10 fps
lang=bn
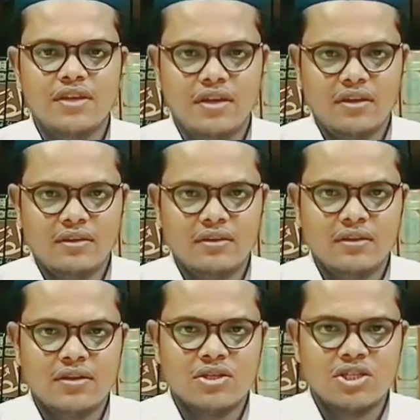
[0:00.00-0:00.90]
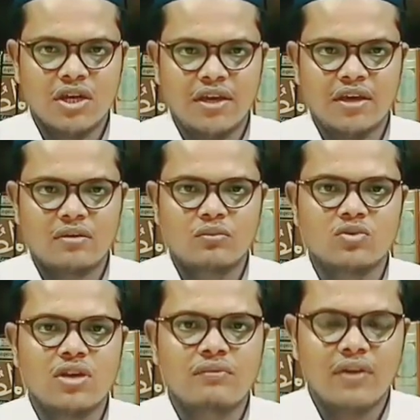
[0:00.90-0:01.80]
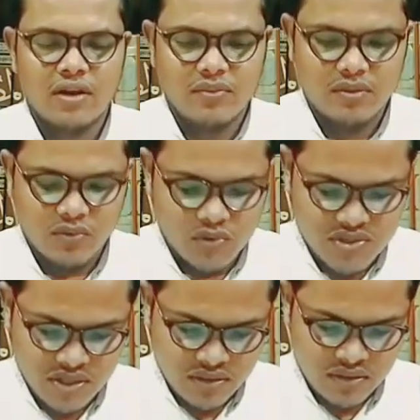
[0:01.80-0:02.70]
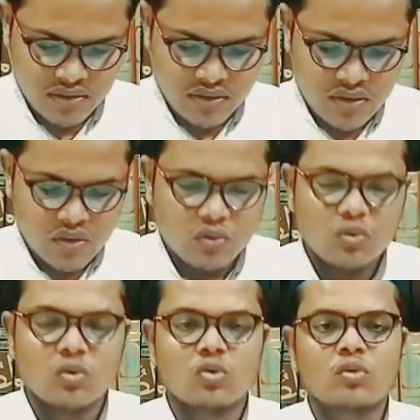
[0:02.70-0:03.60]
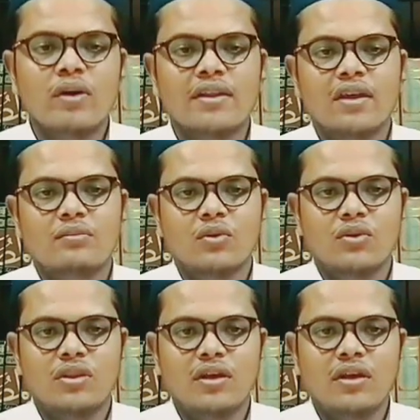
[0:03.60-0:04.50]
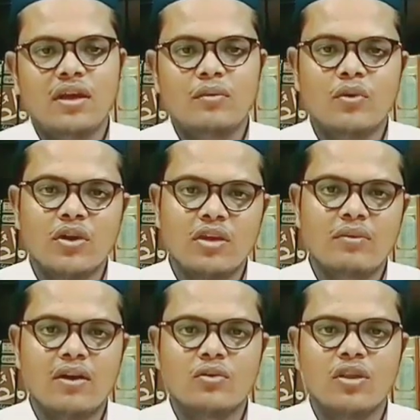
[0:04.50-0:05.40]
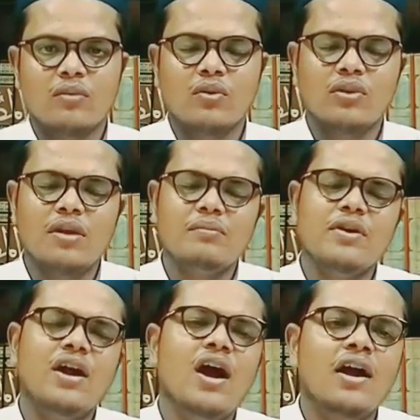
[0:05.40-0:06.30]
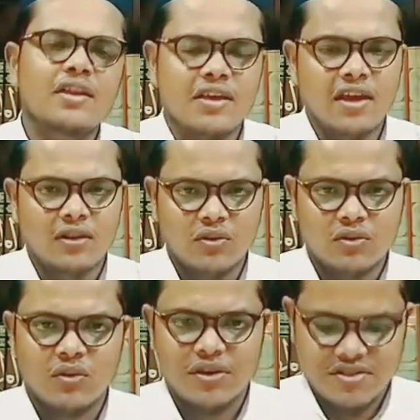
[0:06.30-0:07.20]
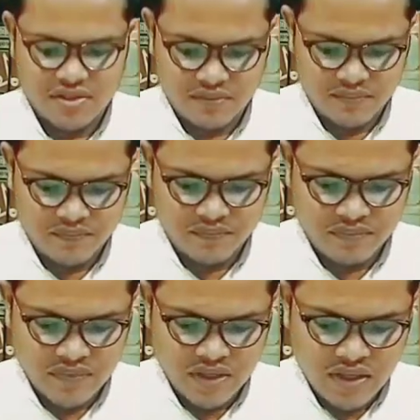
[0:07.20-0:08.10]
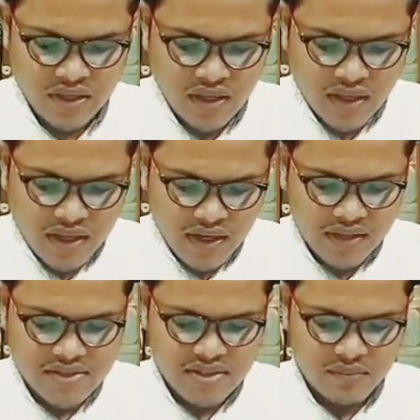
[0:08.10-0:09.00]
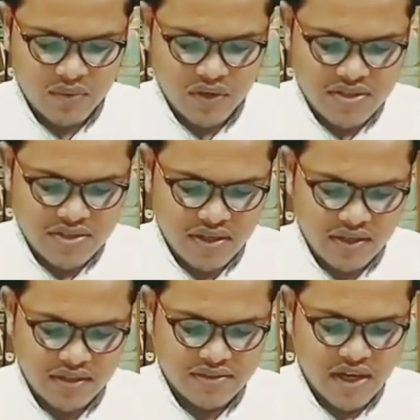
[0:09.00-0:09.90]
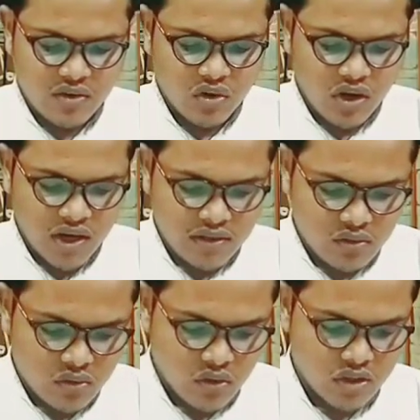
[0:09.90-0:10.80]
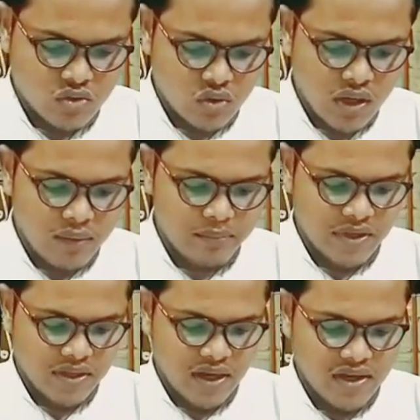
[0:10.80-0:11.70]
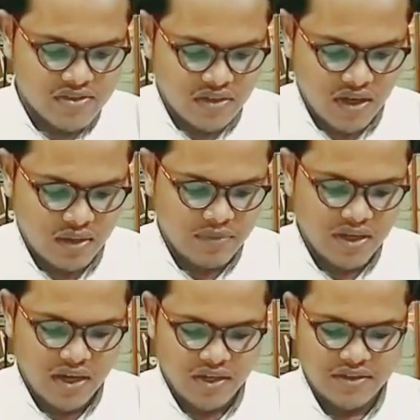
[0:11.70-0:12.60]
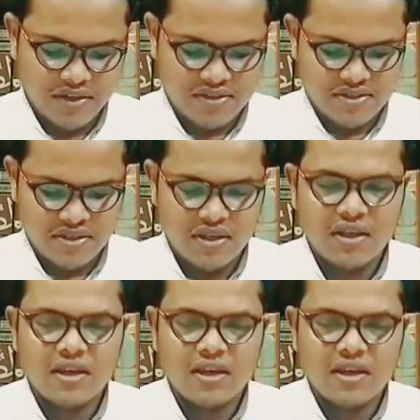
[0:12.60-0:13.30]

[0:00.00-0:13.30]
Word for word: যে শায়েখ মুজাফার বিন মোহসিন অনুবাদের মধ্যে এবং ইবারতের মধ্যে বিরাট খিয়ানত করেছে এখানে সে বলেছে ইজা রআইতু রজুলাম মিন আসহাবিল হাদিস